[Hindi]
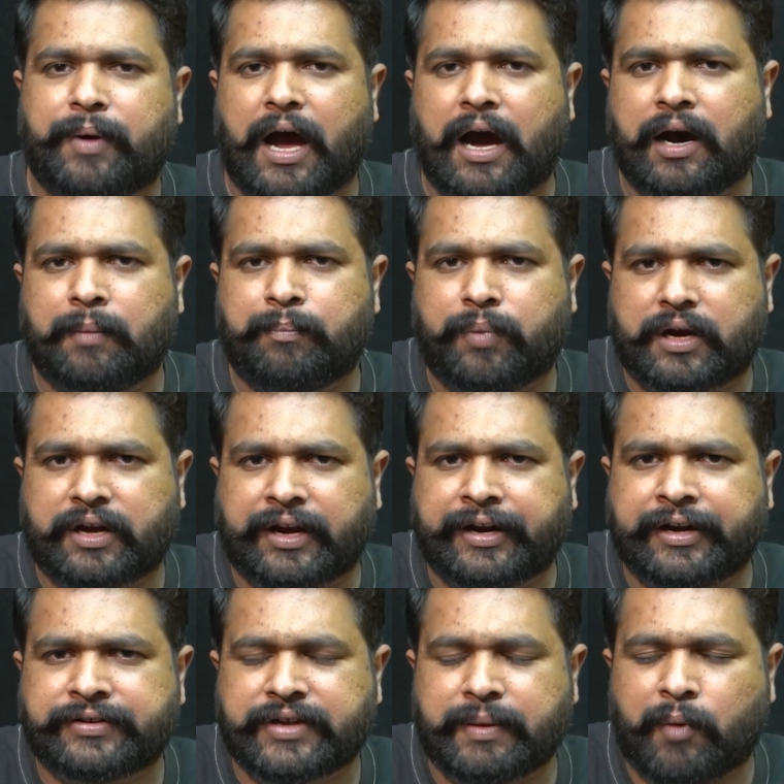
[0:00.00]
आ,
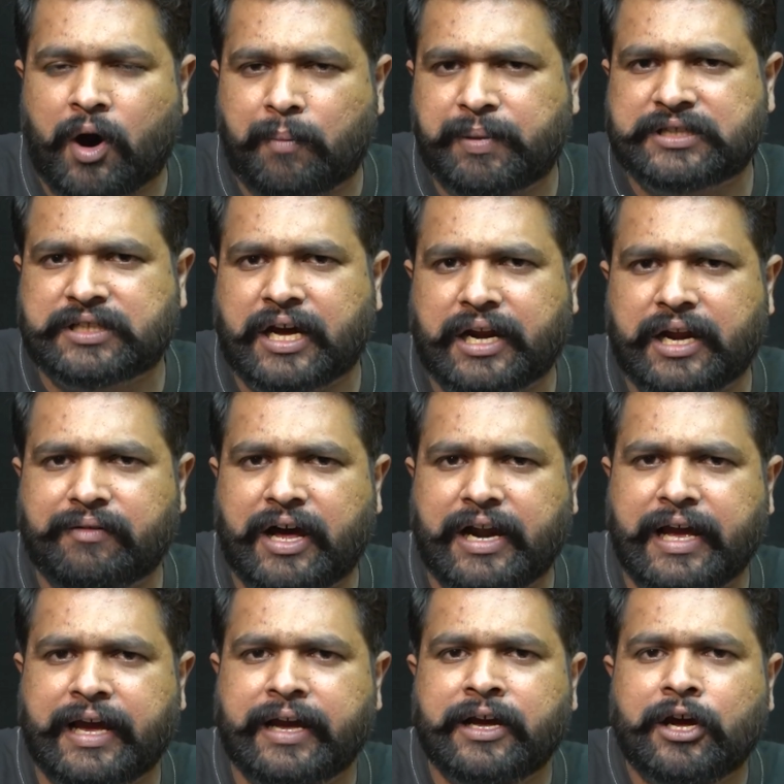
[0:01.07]
क्रिकेट से मोहब्बत करने
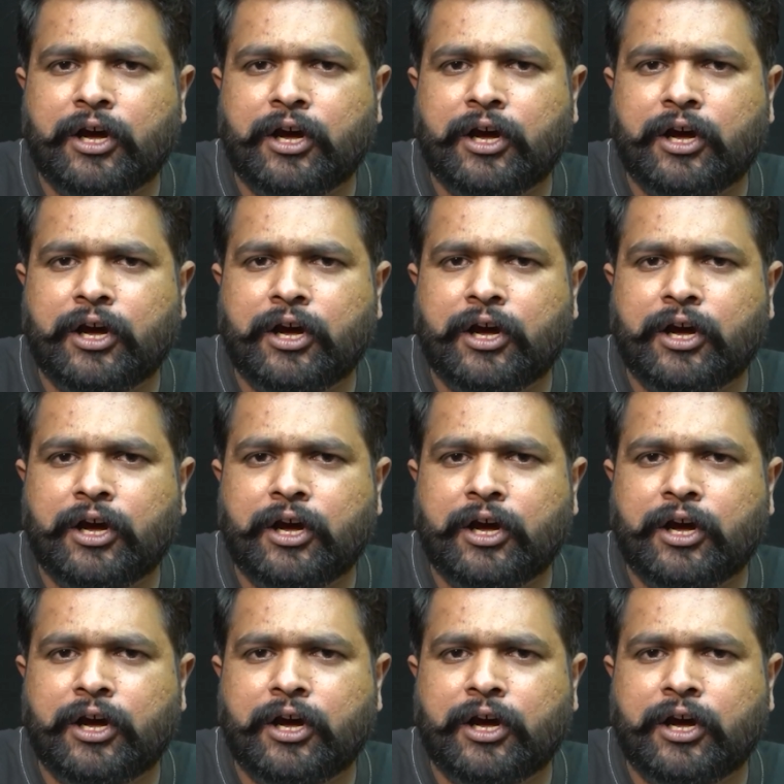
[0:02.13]
वाले